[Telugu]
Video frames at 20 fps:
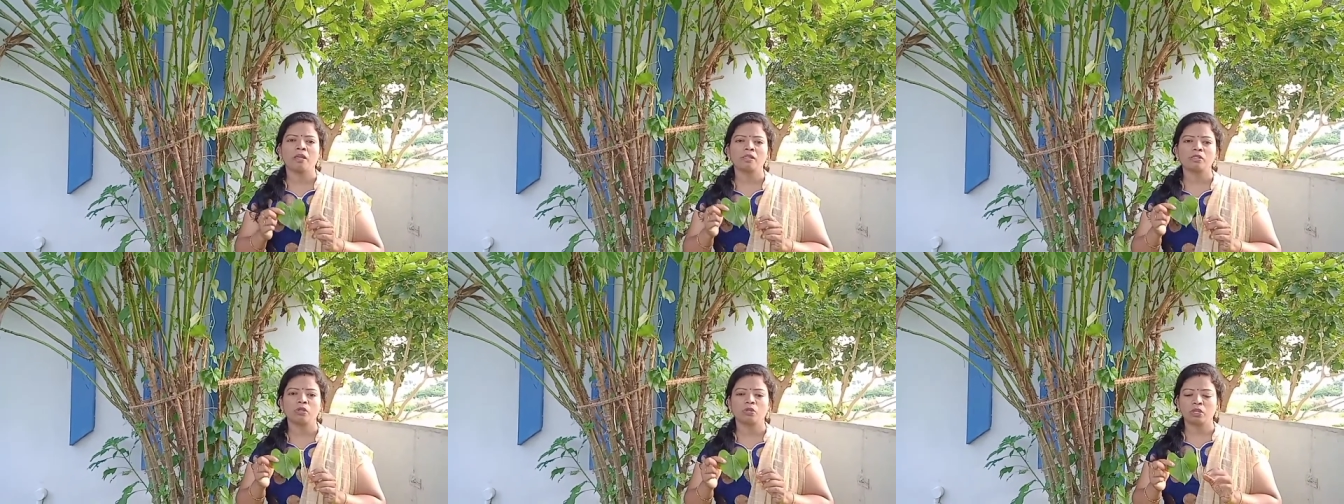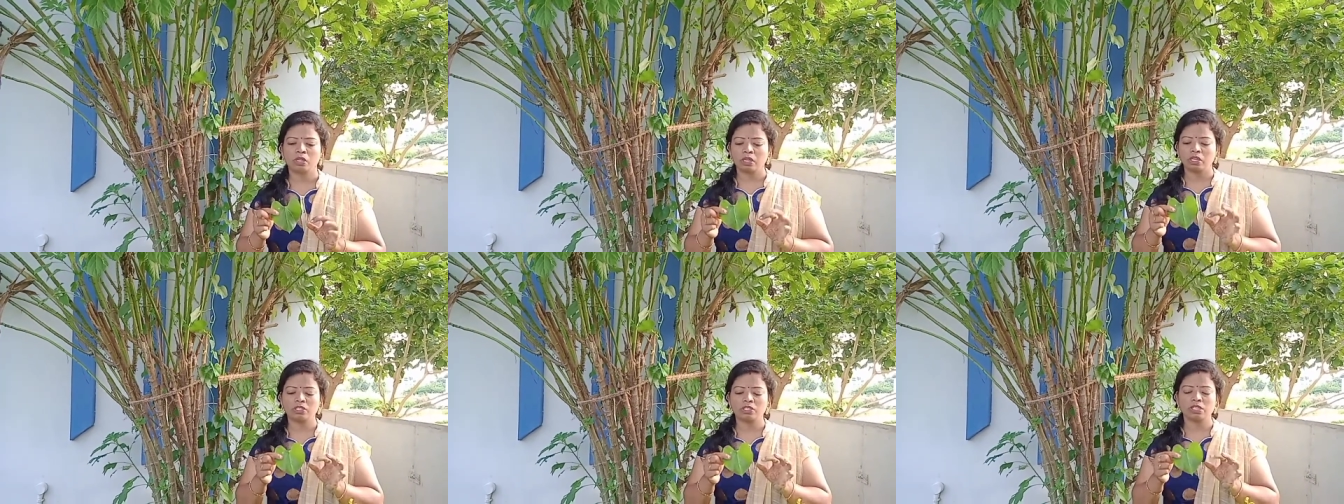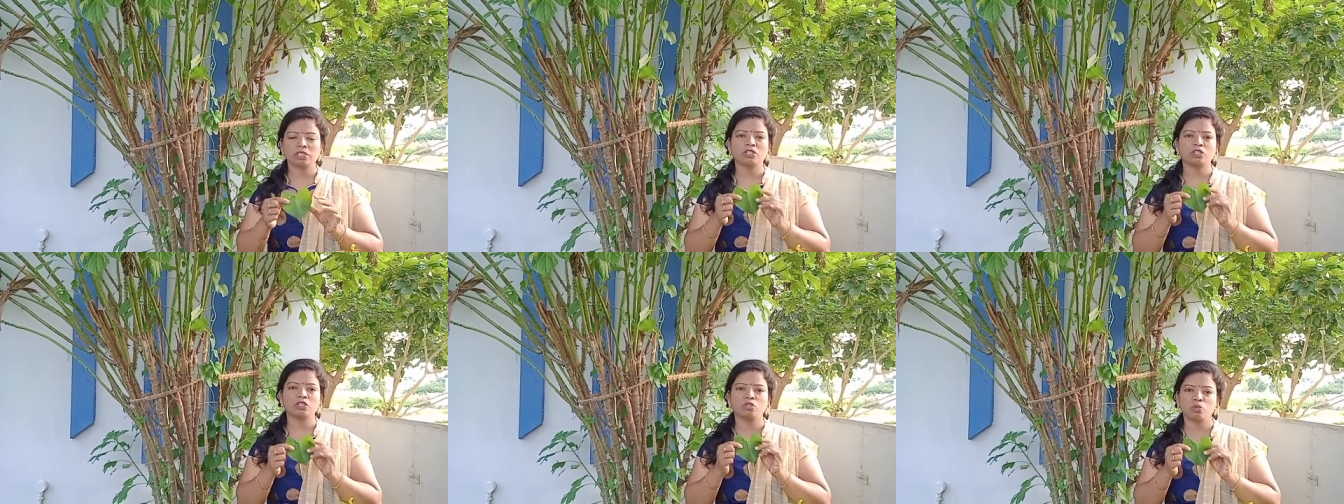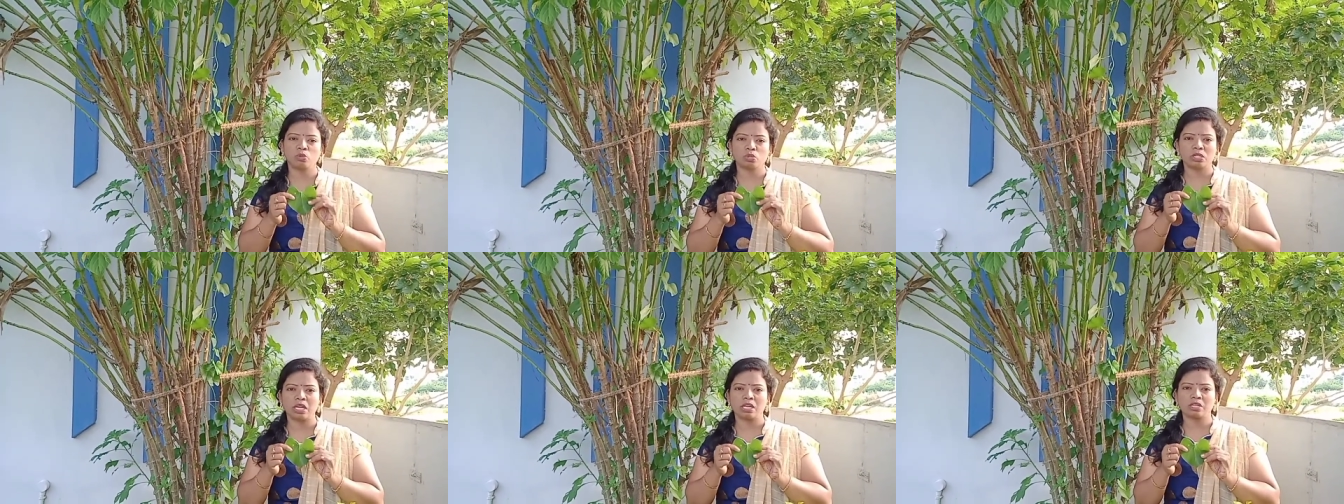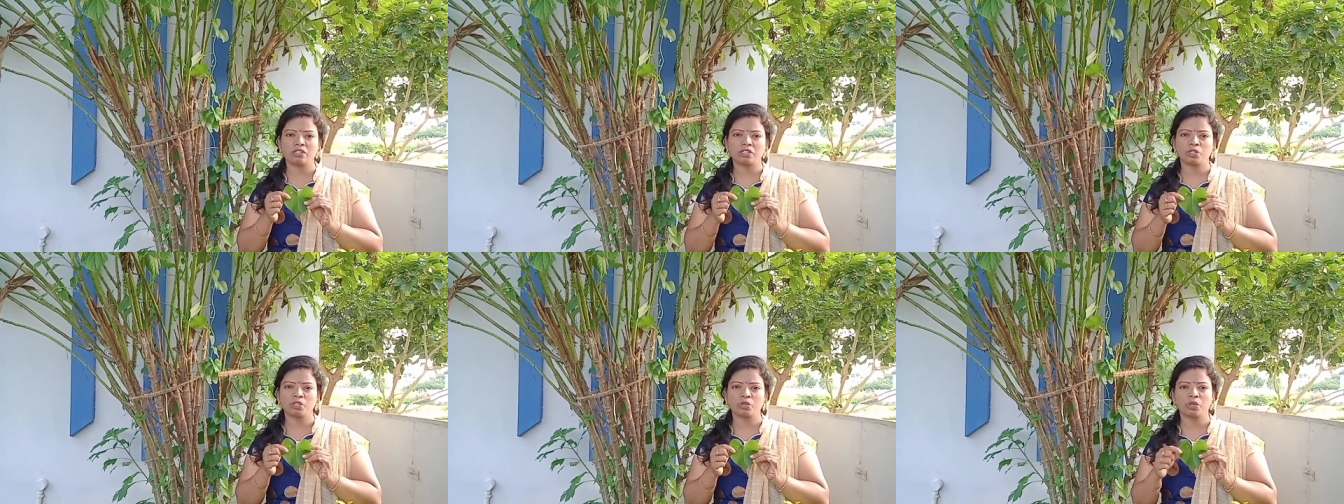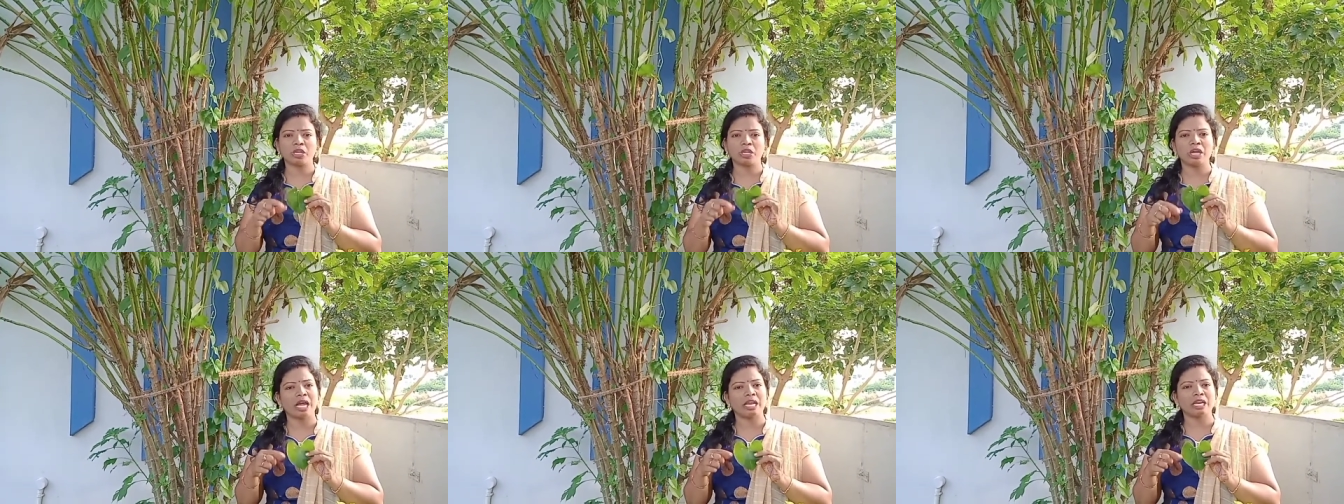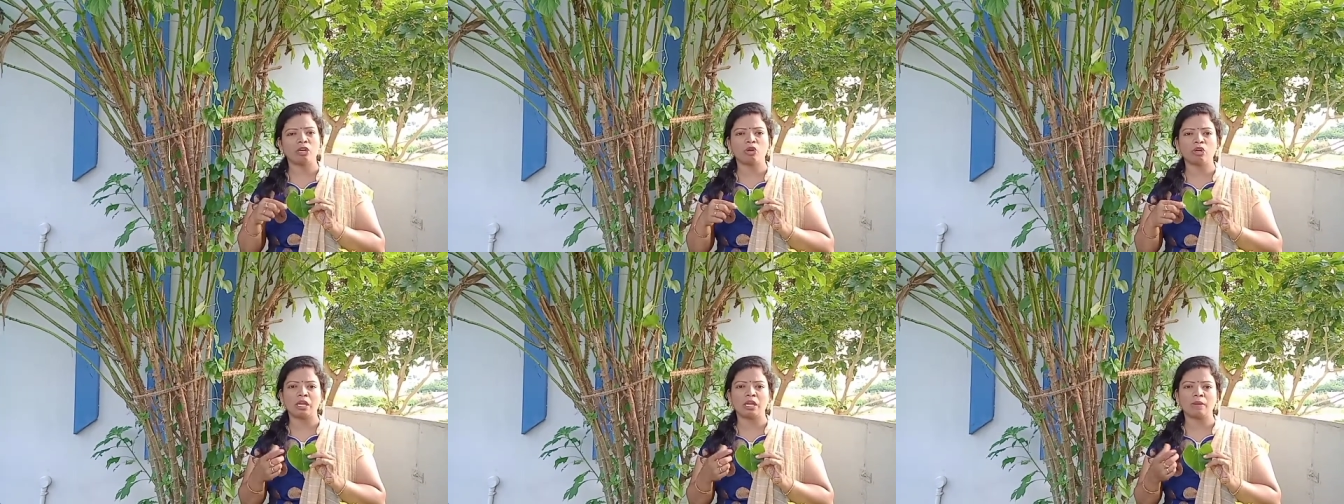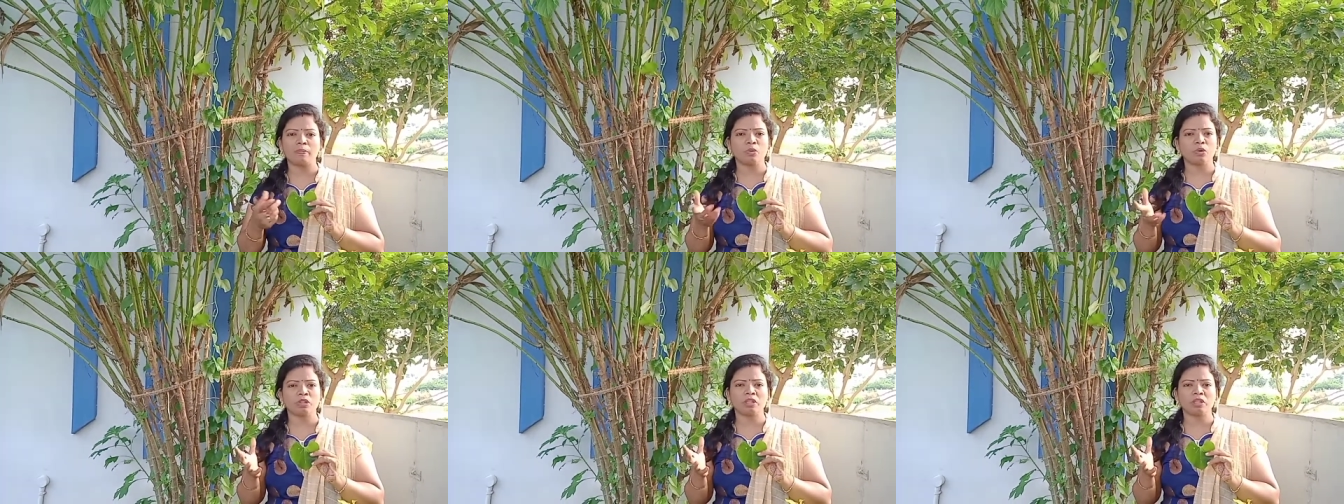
సో దీన్ని జస్ట్ జ్యూస్లా చేసుకొని హనీలో కలుపుకొని